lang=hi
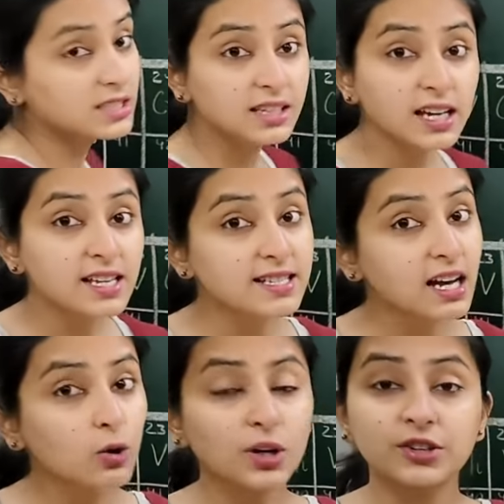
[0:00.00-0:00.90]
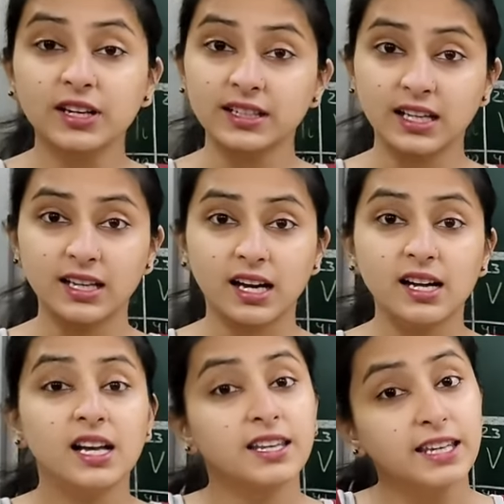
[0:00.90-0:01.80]
ठीक है इसका कोई ट्रिक नहीं है
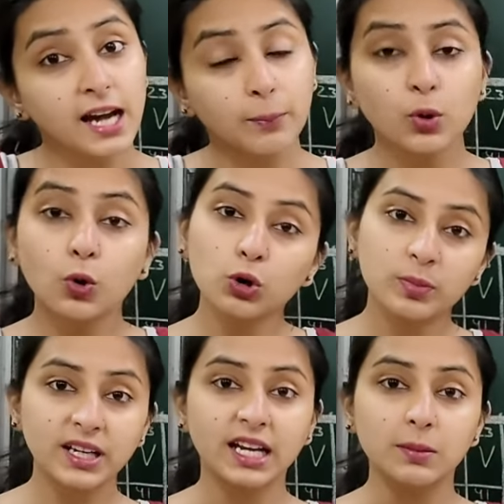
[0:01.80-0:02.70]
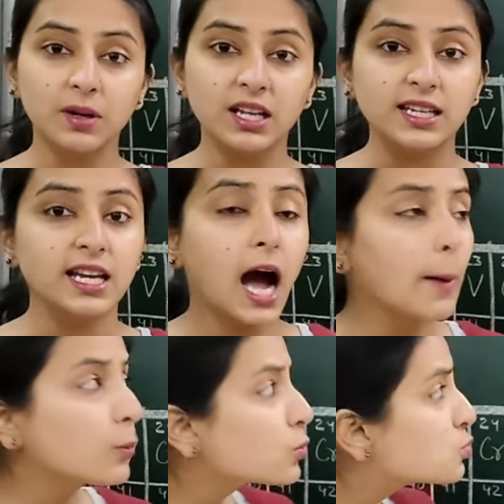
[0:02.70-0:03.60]
ये आपको खुद बनानी पड़ेगी
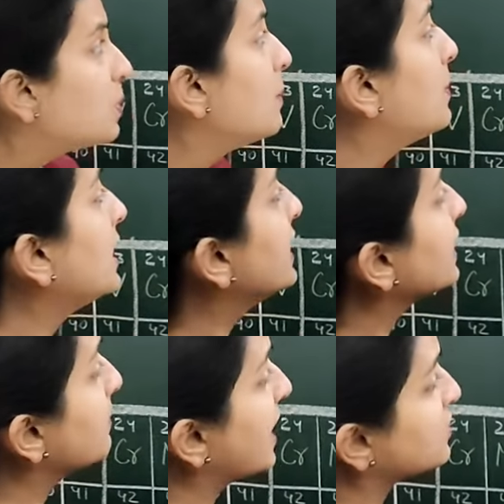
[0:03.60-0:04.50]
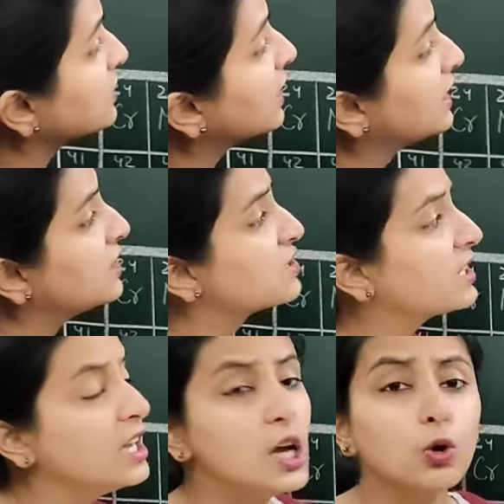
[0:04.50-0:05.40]
आप कुछ भी बिल्डिंग इमेजिन कर लीजिए